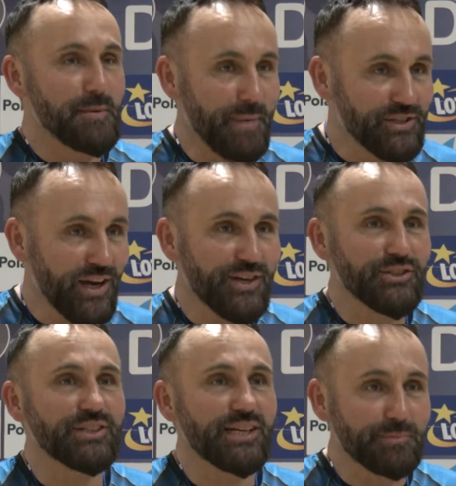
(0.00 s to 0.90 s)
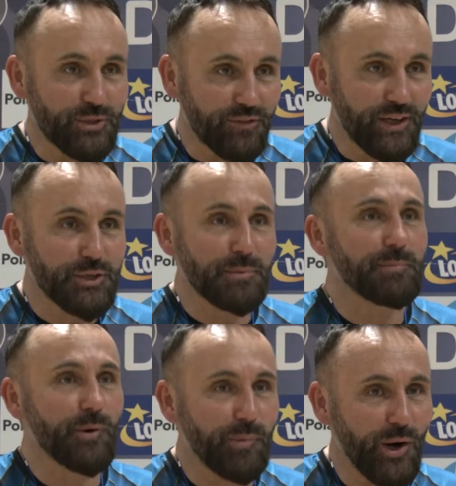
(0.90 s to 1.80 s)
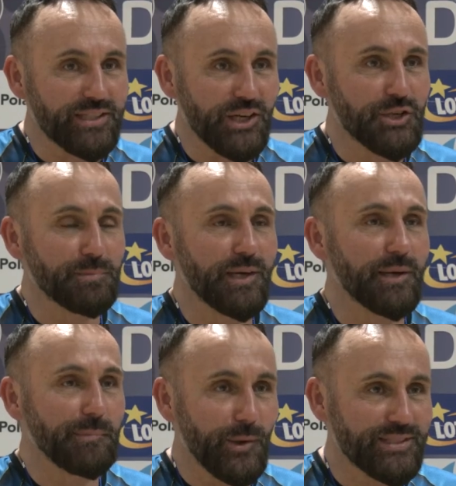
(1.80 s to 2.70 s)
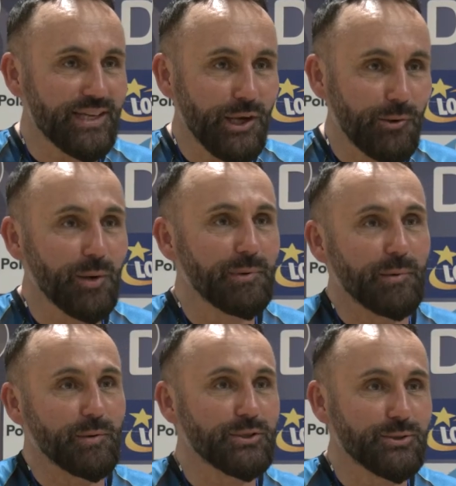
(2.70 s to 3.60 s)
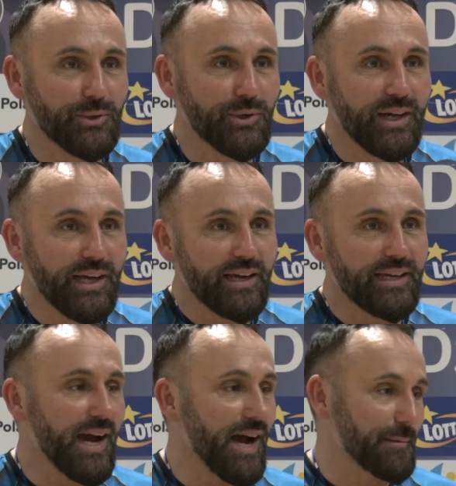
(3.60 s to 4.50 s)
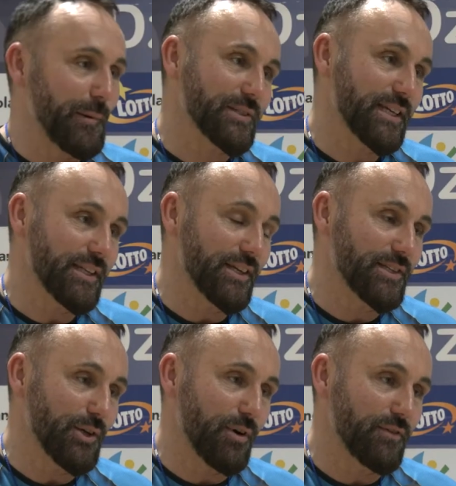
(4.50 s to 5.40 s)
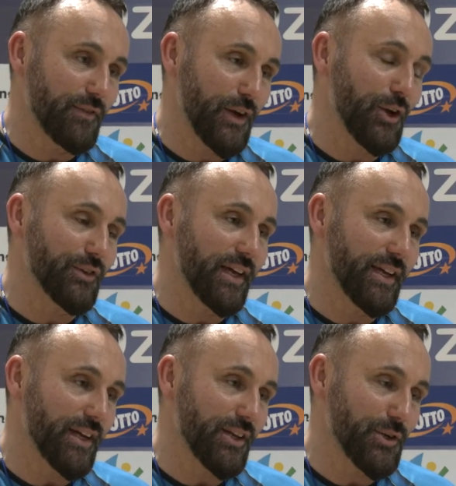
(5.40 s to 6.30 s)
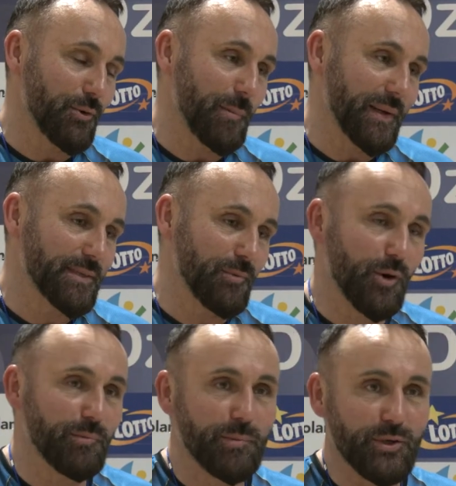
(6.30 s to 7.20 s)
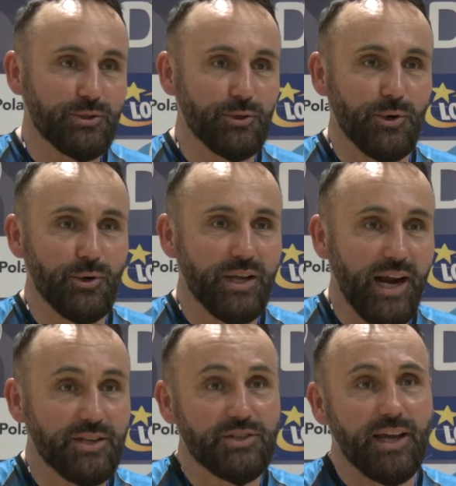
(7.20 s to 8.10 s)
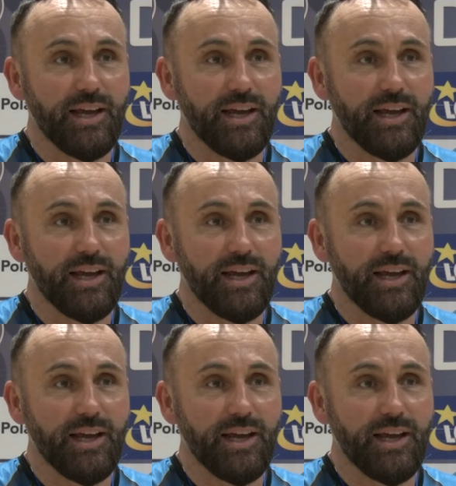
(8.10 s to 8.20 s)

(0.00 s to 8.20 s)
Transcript: meczach, że transmitowaliśmy i pokazaliśmy Polsce i Europie po prostu jak polski tenis stołowy wygląda i jak nasi chłopacy mogą po prostu grać.